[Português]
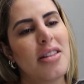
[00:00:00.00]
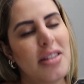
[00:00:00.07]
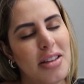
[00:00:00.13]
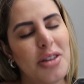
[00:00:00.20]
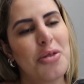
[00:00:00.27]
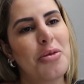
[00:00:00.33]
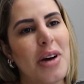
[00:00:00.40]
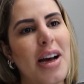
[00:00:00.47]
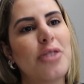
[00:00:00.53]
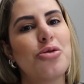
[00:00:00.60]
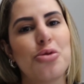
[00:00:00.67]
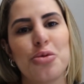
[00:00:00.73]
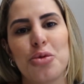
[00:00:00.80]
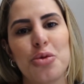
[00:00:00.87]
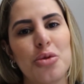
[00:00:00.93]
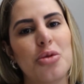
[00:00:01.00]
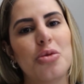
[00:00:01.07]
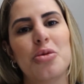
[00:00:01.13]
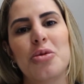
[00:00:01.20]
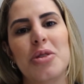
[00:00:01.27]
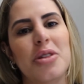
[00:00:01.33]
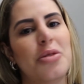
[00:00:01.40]
que eu
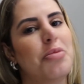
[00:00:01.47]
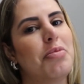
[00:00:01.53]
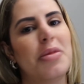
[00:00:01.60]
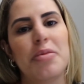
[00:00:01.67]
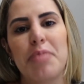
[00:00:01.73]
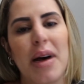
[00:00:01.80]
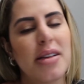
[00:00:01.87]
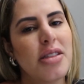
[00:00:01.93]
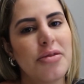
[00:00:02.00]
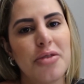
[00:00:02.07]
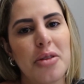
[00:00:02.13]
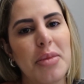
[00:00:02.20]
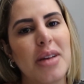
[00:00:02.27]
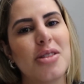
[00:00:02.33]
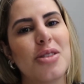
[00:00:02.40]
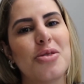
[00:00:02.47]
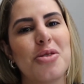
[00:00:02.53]
ajudo, eu passo informação